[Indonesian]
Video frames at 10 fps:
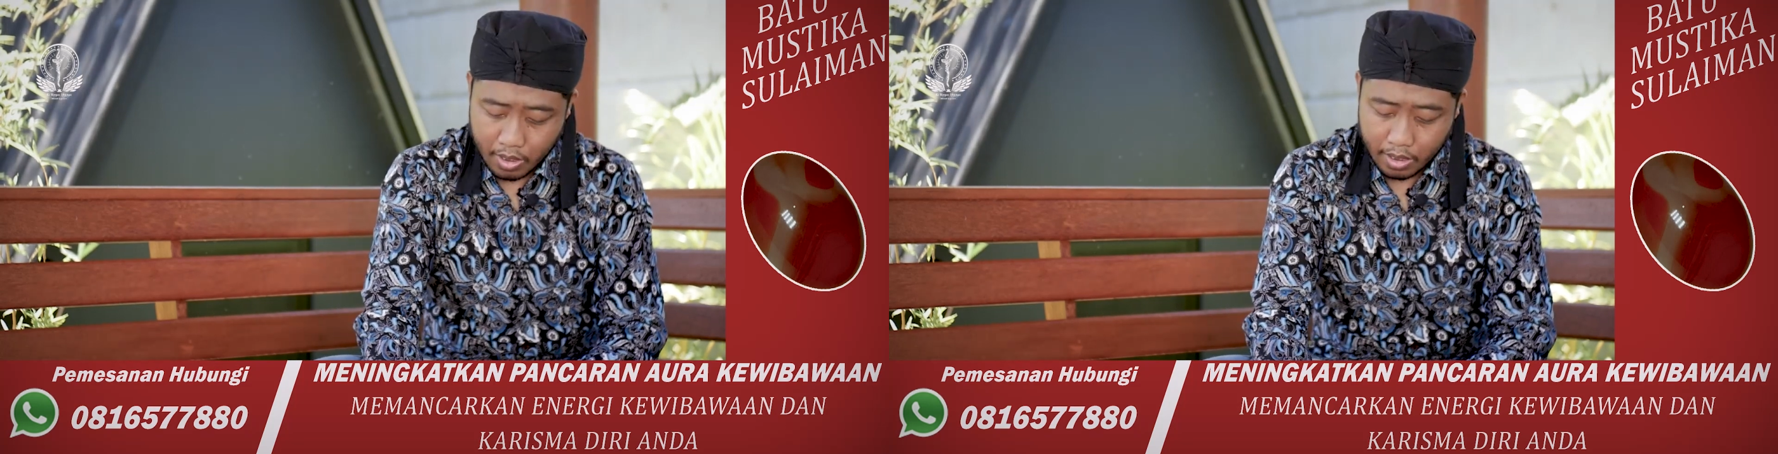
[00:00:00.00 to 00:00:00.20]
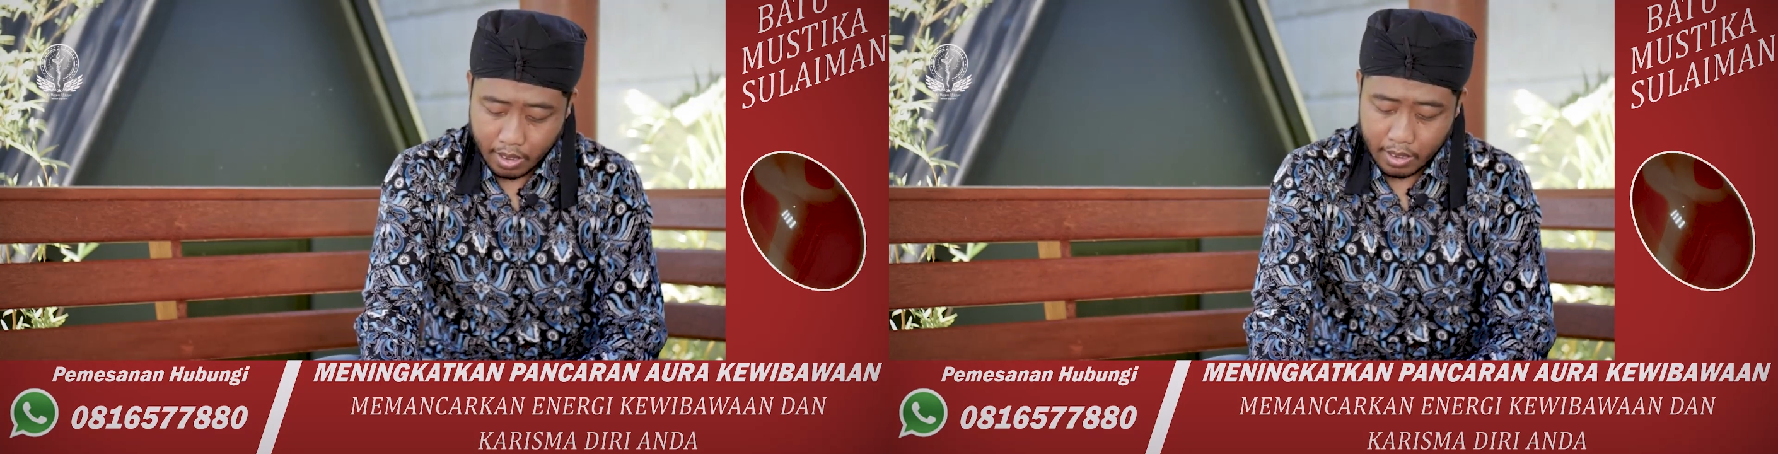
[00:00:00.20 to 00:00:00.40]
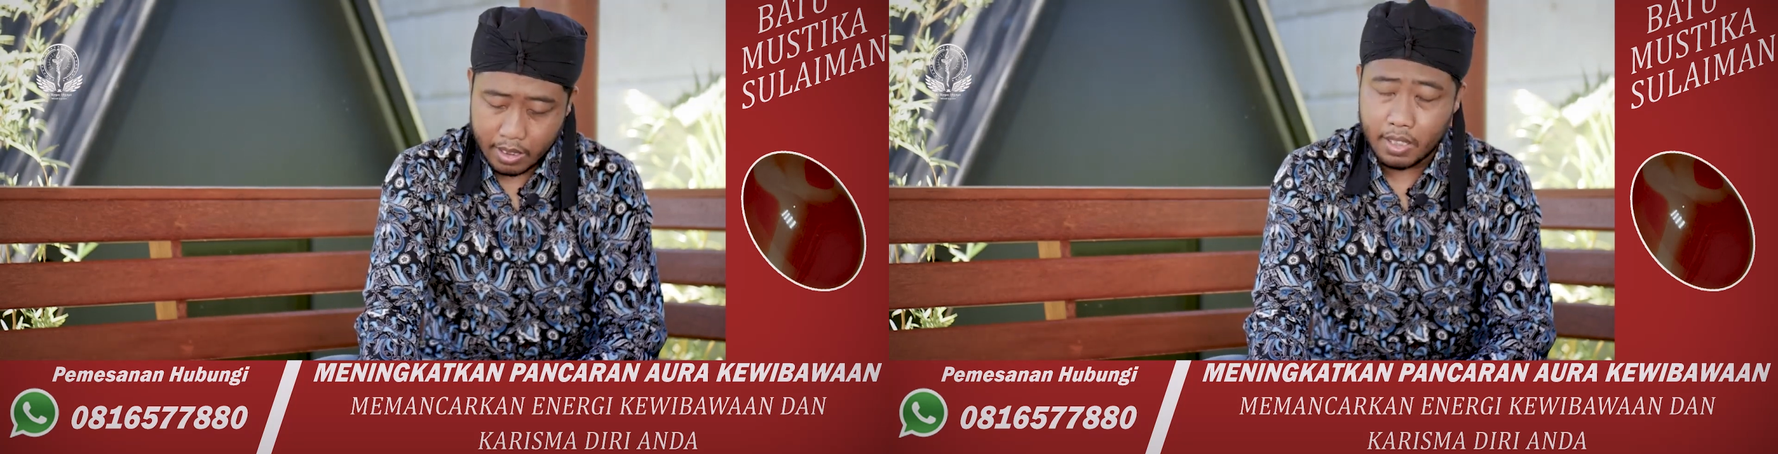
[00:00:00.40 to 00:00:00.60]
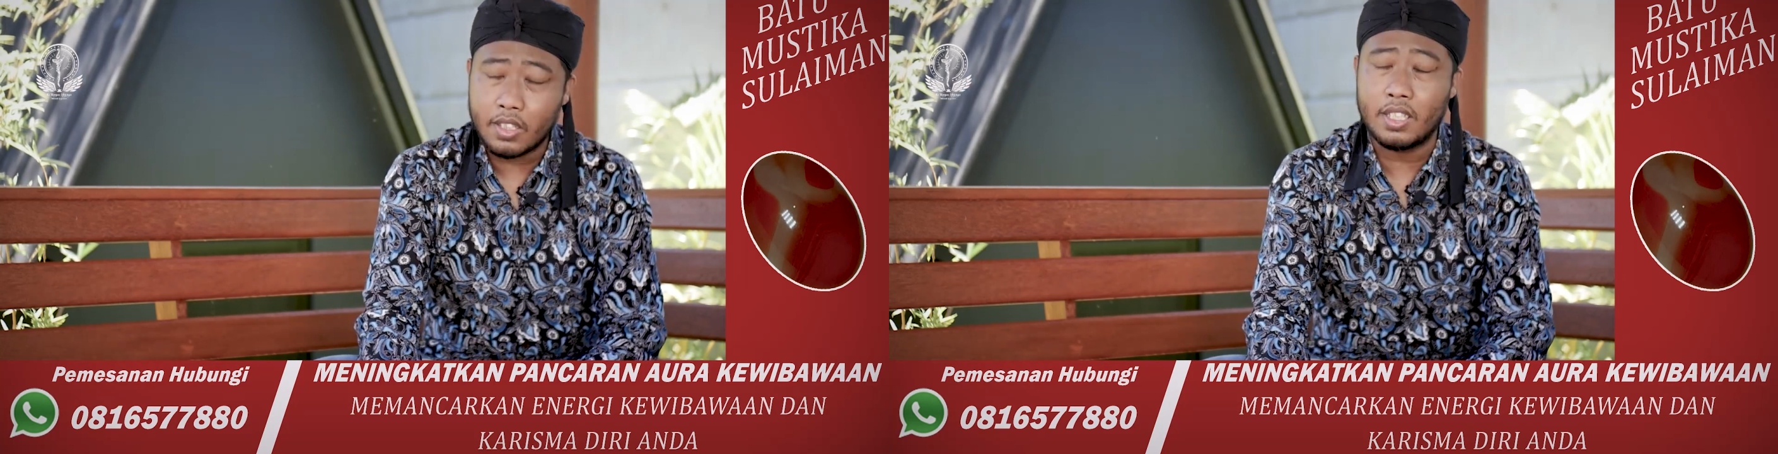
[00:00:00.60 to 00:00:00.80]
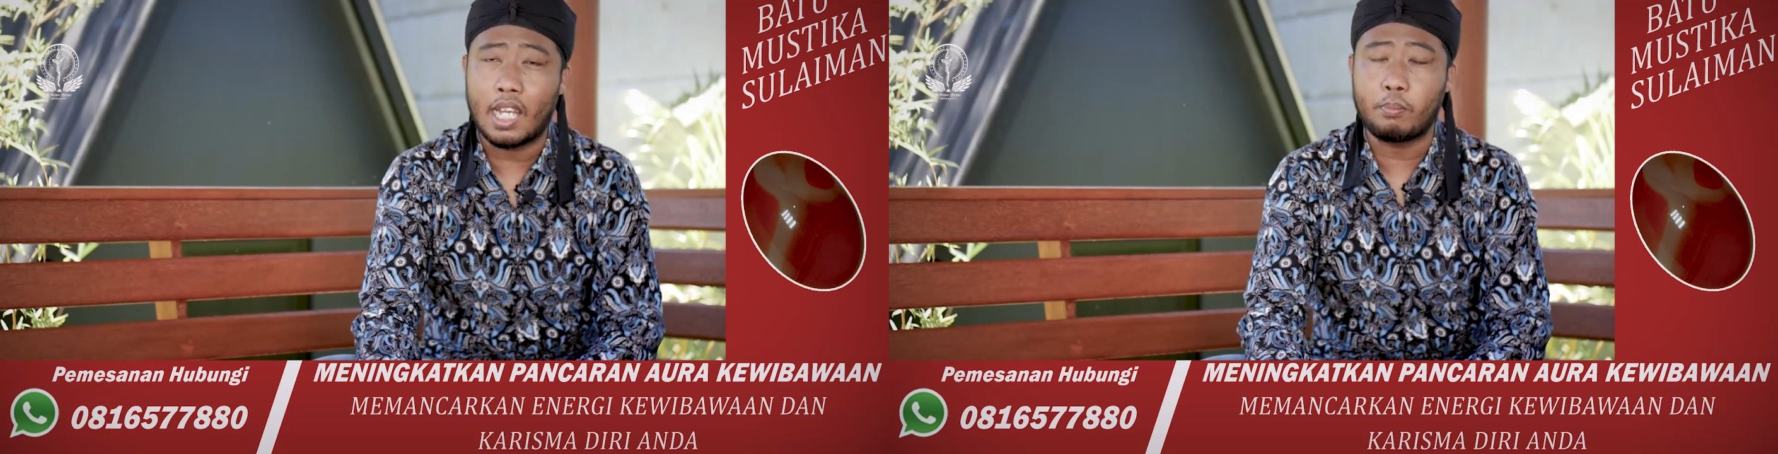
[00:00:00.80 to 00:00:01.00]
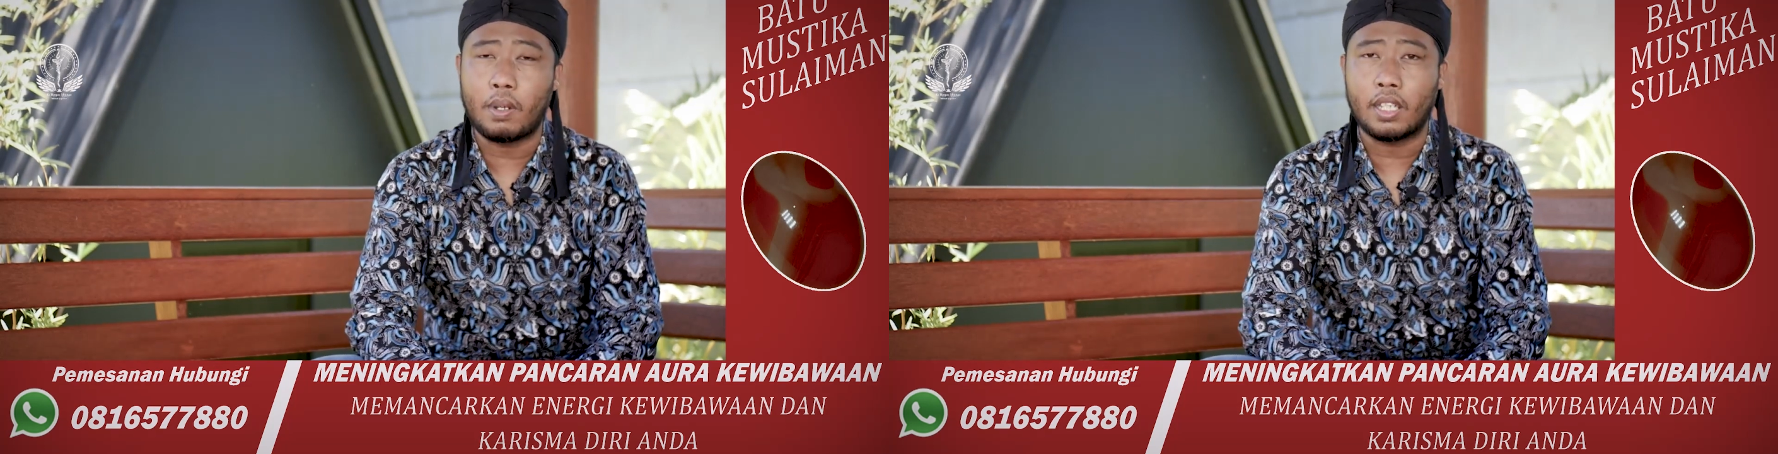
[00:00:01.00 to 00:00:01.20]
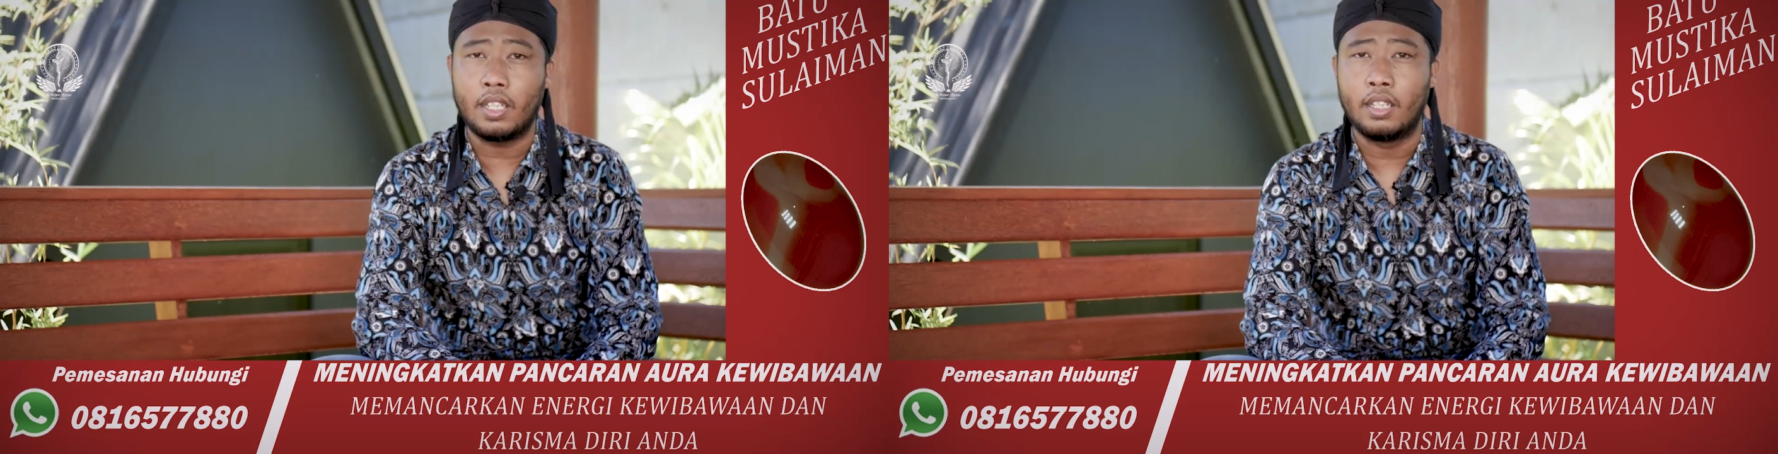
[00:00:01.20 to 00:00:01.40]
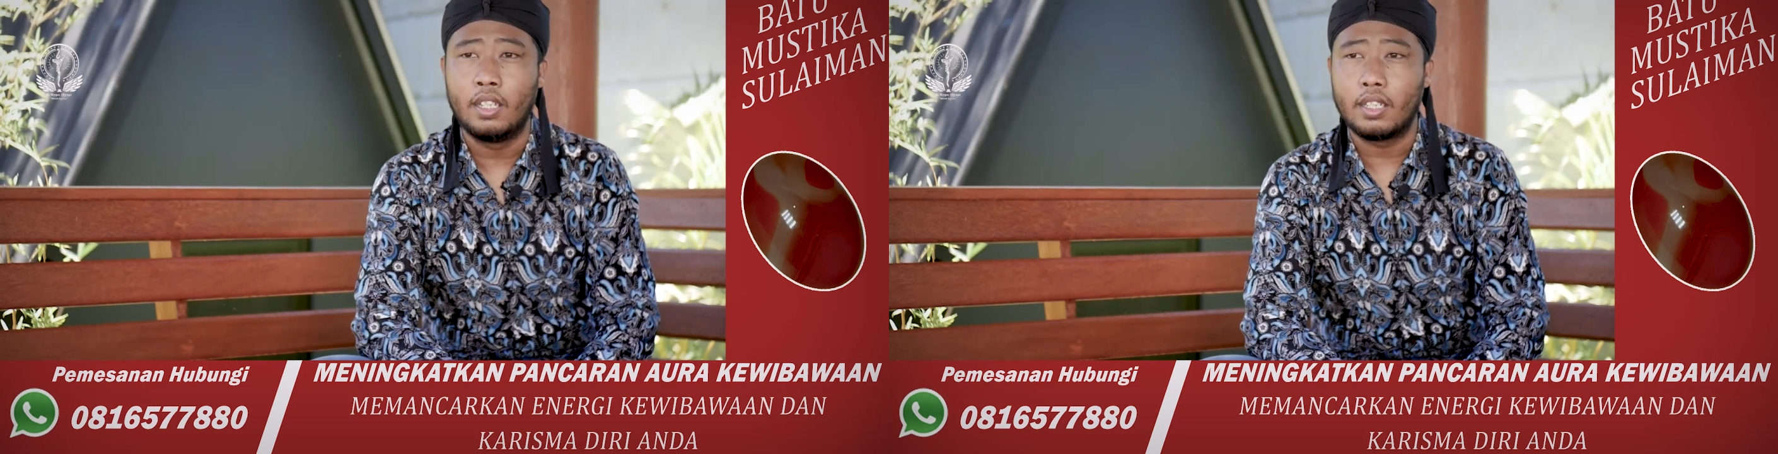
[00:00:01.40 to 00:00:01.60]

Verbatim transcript: saya ini isinya apa Ki